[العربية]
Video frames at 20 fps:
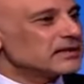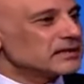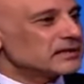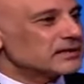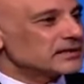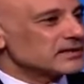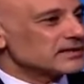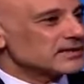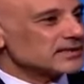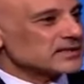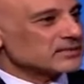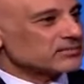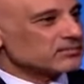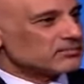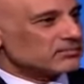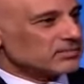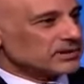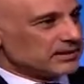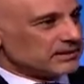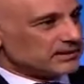
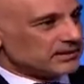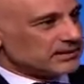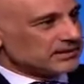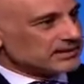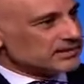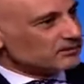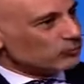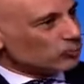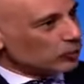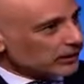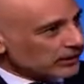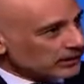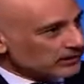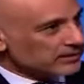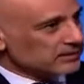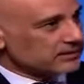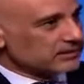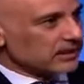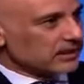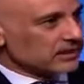اسم يعني اسم
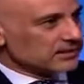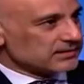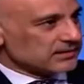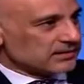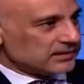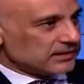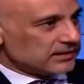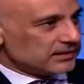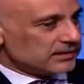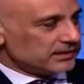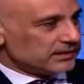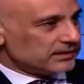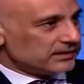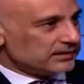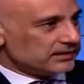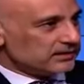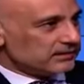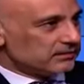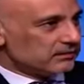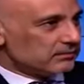والدك عاصي
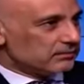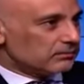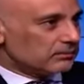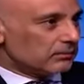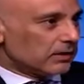الحلاني